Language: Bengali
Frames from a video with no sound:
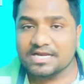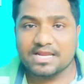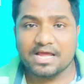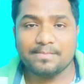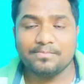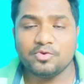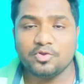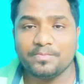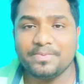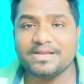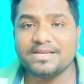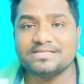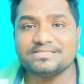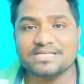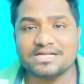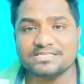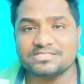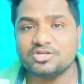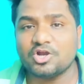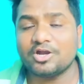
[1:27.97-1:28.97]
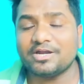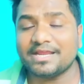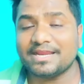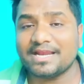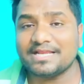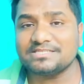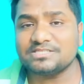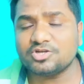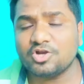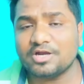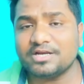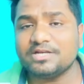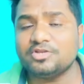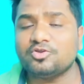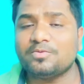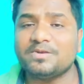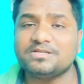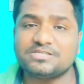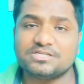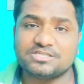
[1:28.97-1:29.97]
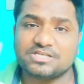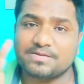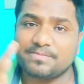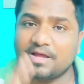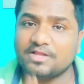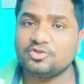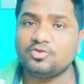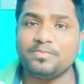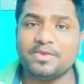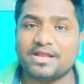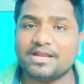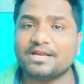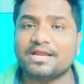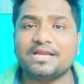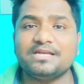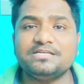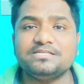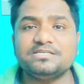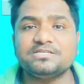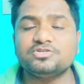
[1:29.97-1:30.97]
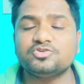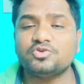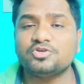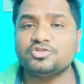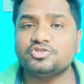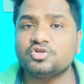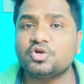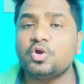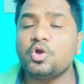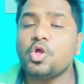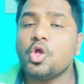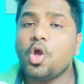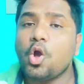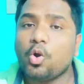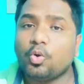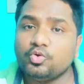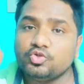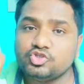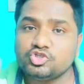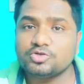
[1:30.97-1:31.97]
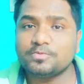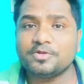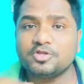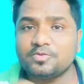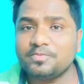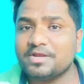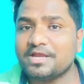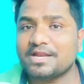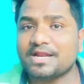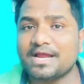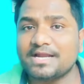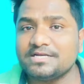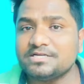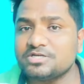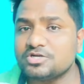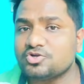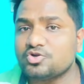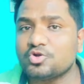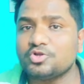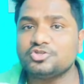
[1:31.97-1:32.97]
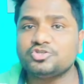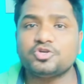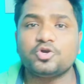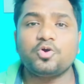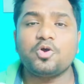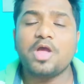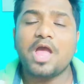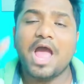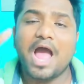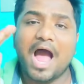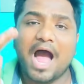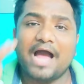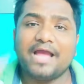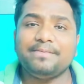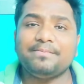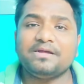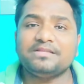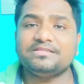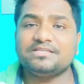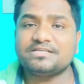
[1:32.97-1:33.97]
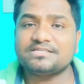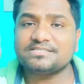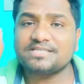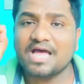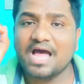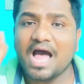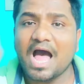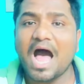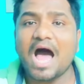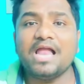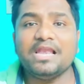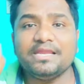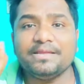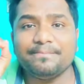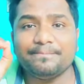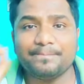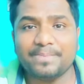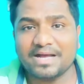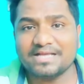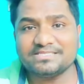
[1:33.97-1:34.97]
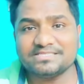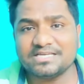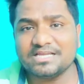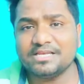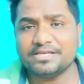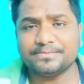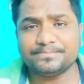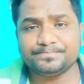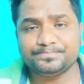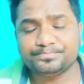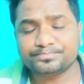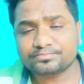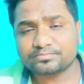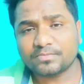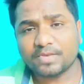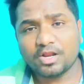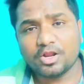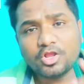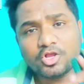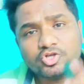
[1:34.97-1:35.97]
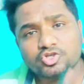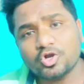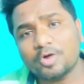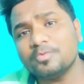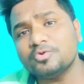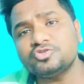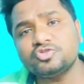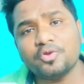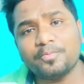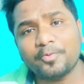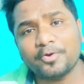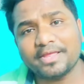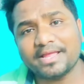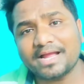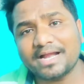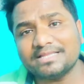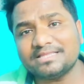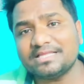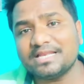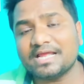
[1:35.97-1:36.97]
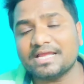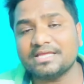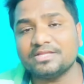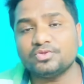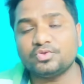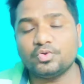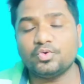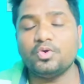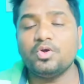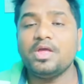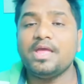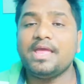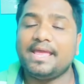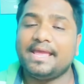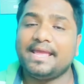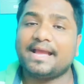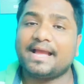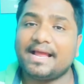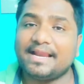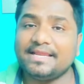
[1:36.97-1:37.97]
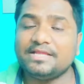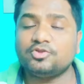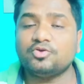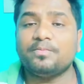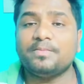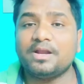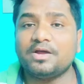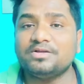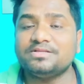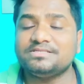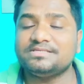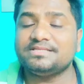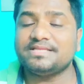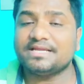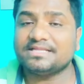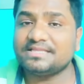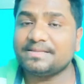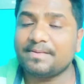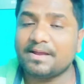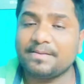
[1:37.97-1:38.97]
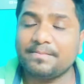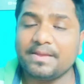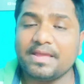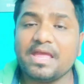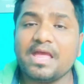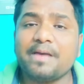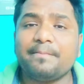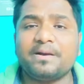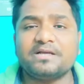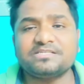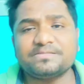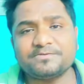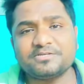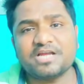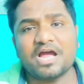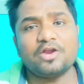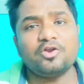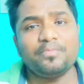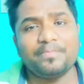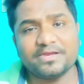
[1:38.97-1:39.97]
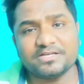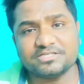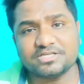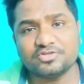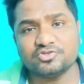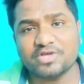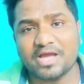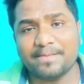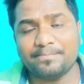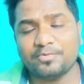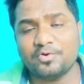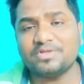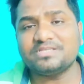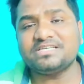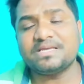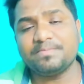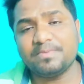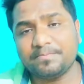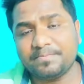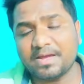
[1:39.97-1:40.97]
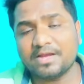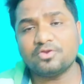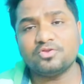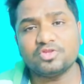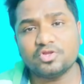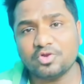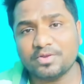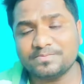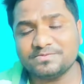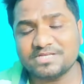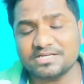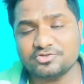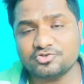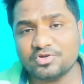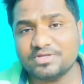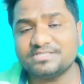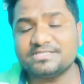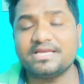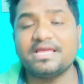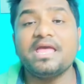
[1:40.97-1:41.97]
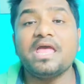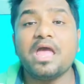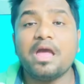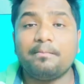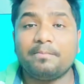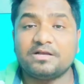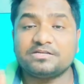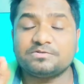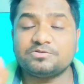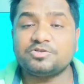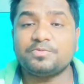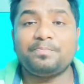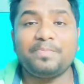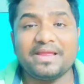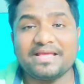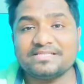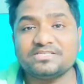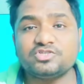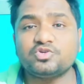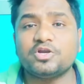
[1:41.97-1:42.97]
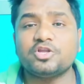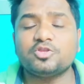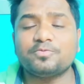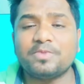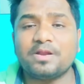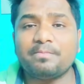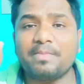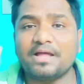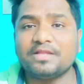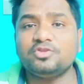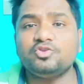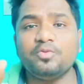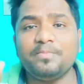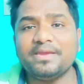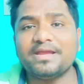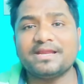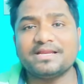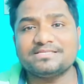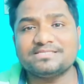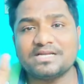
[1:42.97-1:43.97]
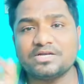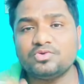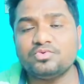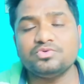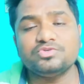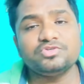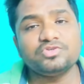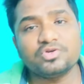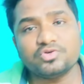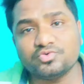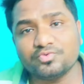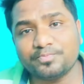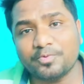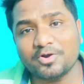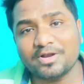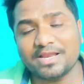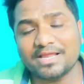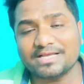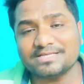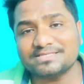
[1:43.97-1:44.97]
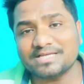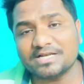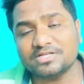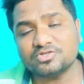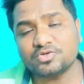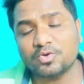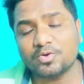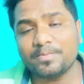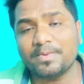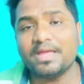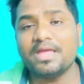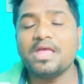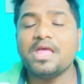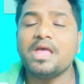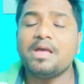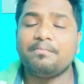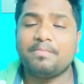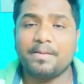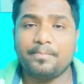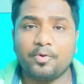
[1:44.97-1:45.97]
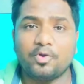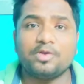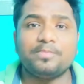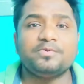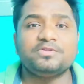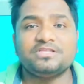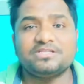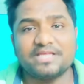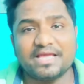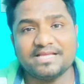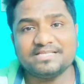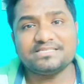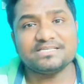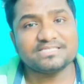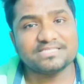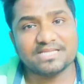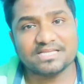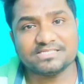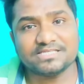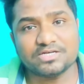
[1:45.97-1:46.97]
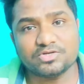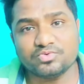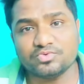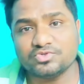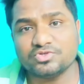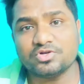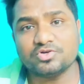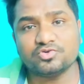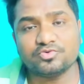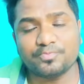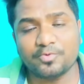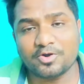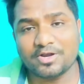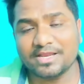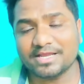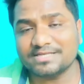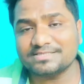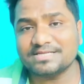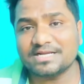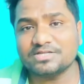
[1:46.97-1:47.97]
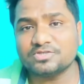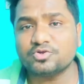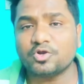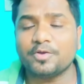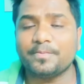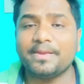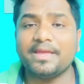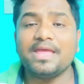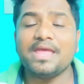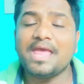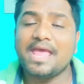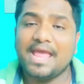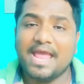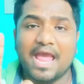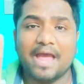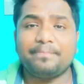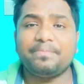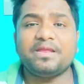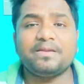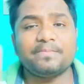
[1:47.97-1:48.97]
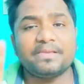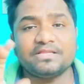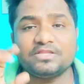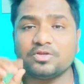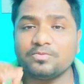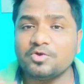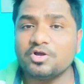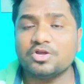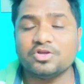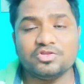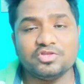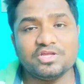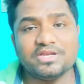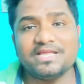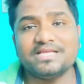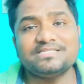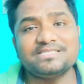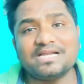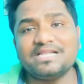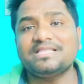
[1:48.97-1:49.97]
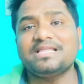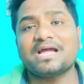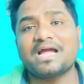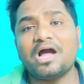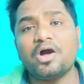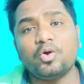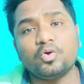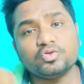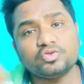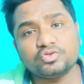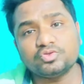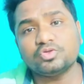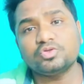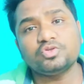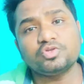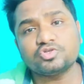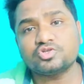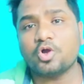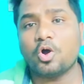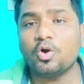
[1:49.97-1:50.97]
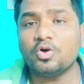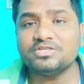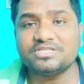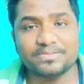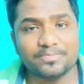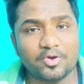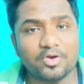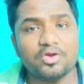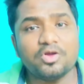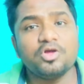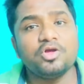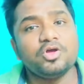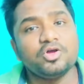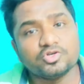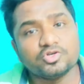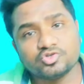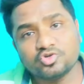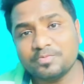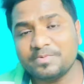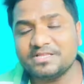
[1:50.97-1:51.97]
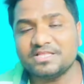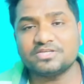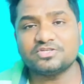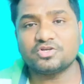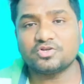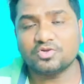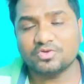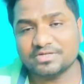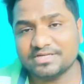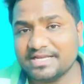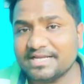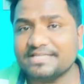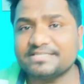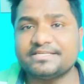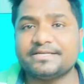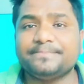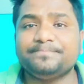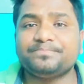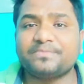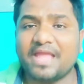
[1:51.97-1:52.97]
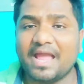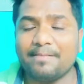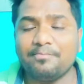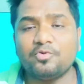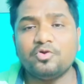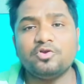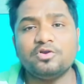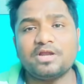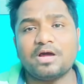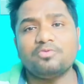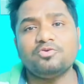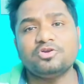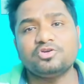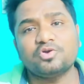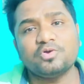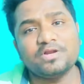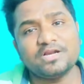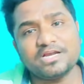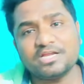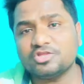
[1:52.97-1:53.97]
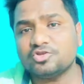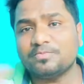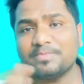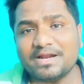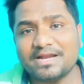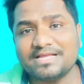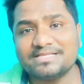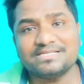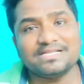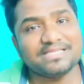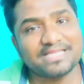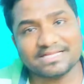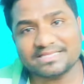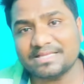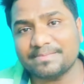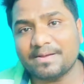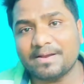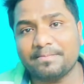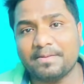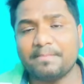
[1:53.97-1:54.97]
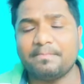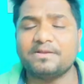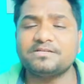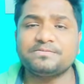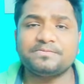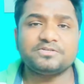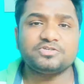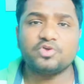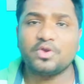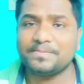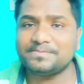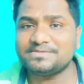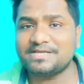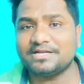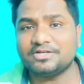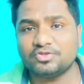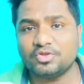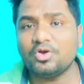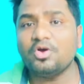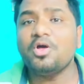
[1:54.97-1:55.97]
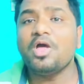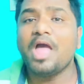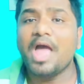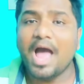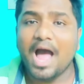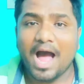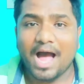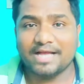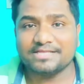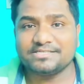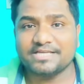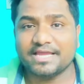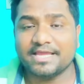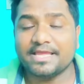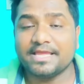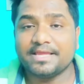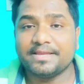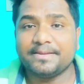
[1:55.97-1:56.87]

ডাব্লু বি রেজাল্ট ডট এনআইসি ডট ইন তোমরা যারা যারা মাধ্যমিকের ক্যান্ডিডেট রয়েছে উচ্চ মাধ্যমিকের ক্যান্ডিডেট রয়েছে হাই মাদ্রাসা আলিম ফাজিল সমস্ত পরীক্ষার্থীরা কিন্তু এখানেই তোমরা হচ্ছে দেখতে পারবে পাশাপাশি আরো বেশ কিছু অ্যাপ রয়েছে বিপি আনন্দের ওয়েবসাইট রয়েছে পাশাপাশি প্লে স্টোরে তোমরা মাধ্যমিক রেজাল্ট টু জিরো টু ফোর লিখে সার্চ করবে বা পরবর্তীতে এইচএস রেজাল্ট টু জিরো টু ফোর লিখে সার্চ করবে অ্যাপের মাধ্যমেও কিন্তু রেজাল্ট দেখা অত্যন্ত সহজ এবং সুবিধাজনক ঠিক আছে অ্যাপগুলো ডাউনলোড করে নিয়ে তোমরা রেজাল্ট দেখতে পারবে পাশাপাশি ওয়েবসাইট তো আছে